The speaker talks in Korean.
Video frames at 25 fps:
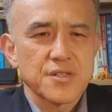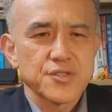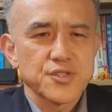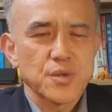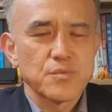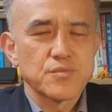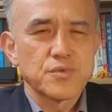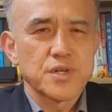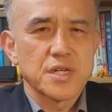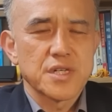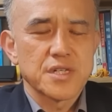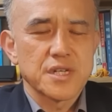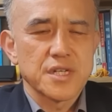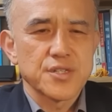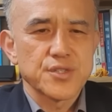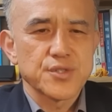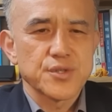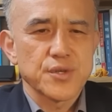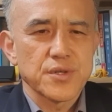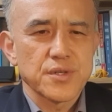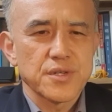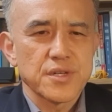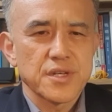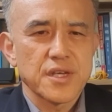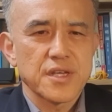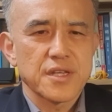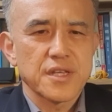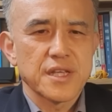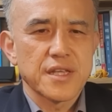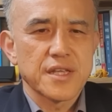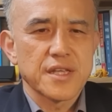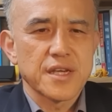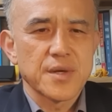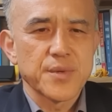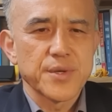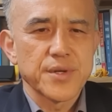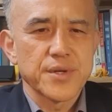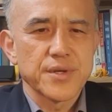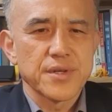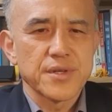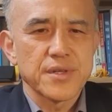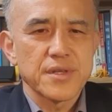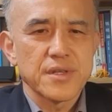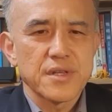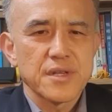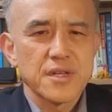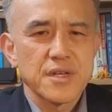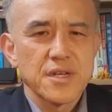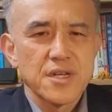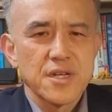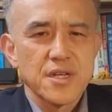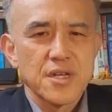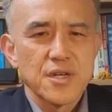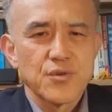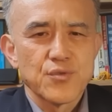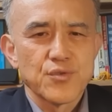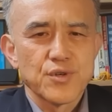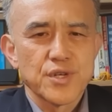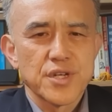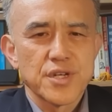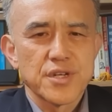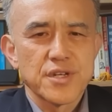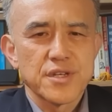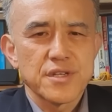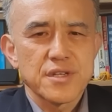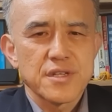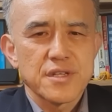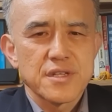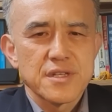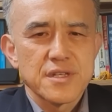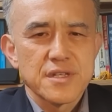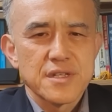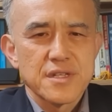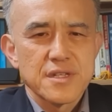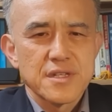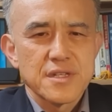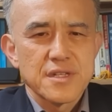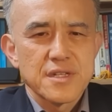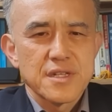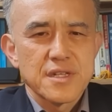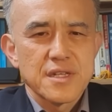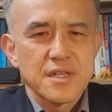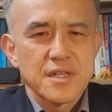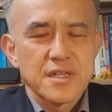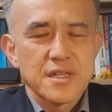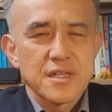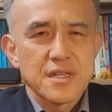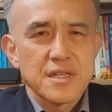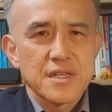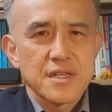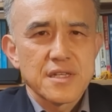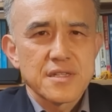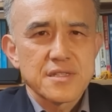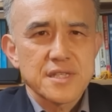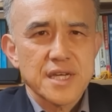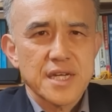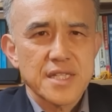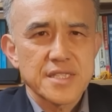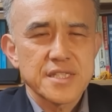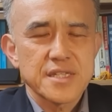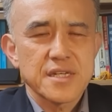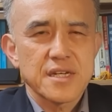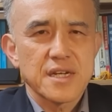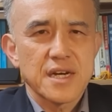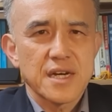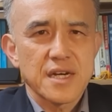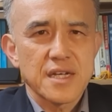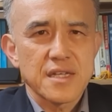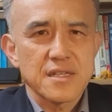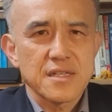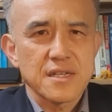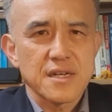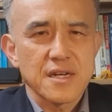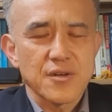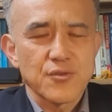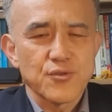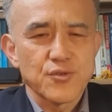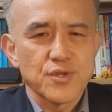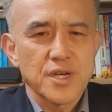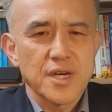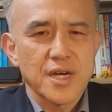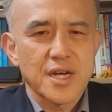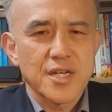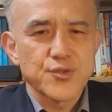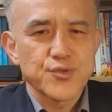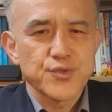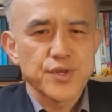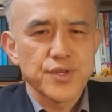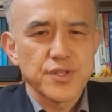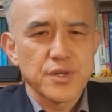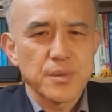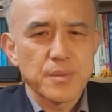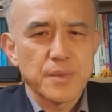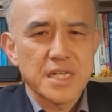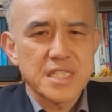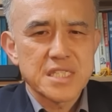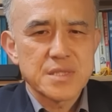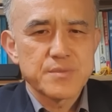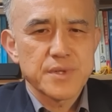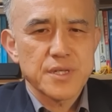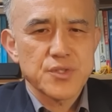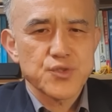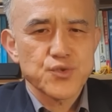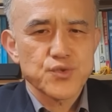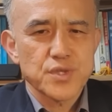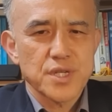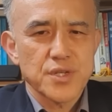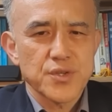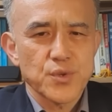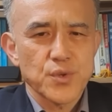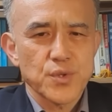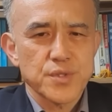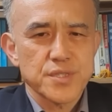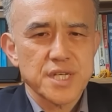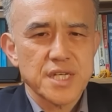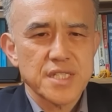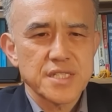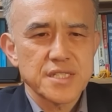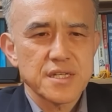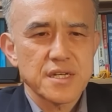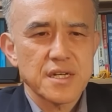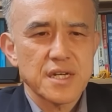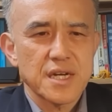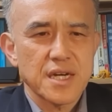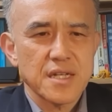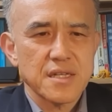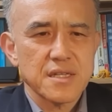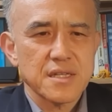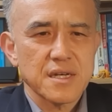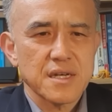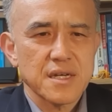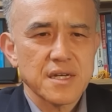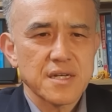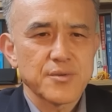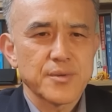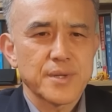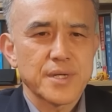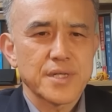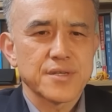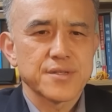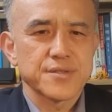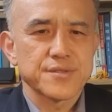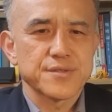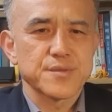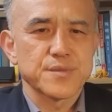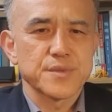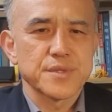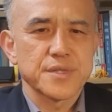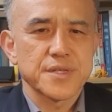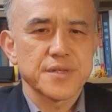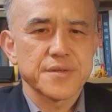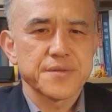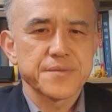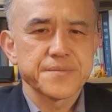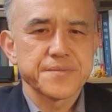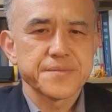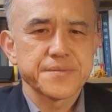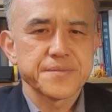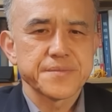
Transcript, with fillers: 정부가 그랬죠. 그렇게 된다면 우리는 사직을 하겠다. 우리가 할 수 있는 마지막 수단으로 사직을 하겠다라고 밝혔습니다.